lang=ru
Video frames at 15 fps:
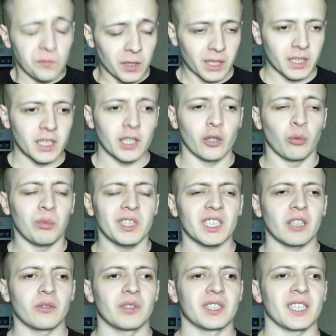вот такие ну,
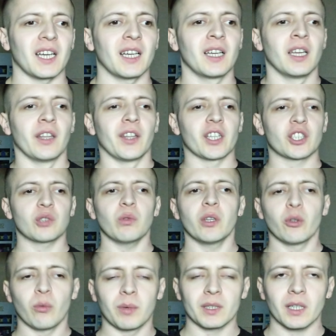мысли, то есть, а на что
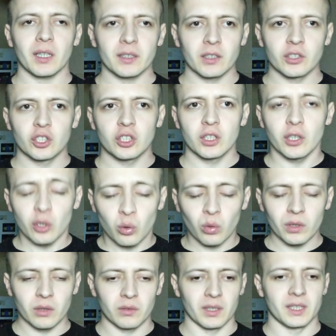я ну, потратил 4
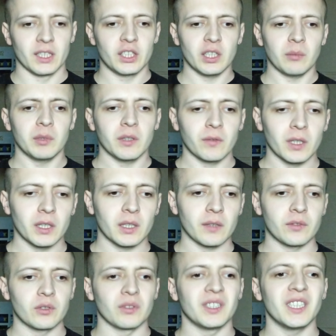года, то есть, зачем мне вот
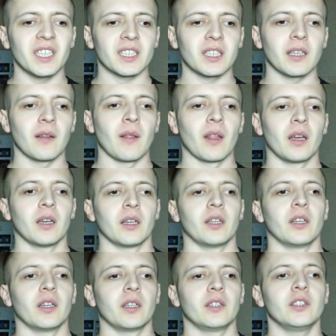это все, если
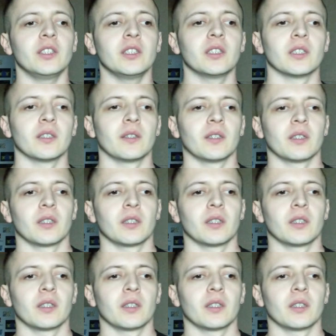э, и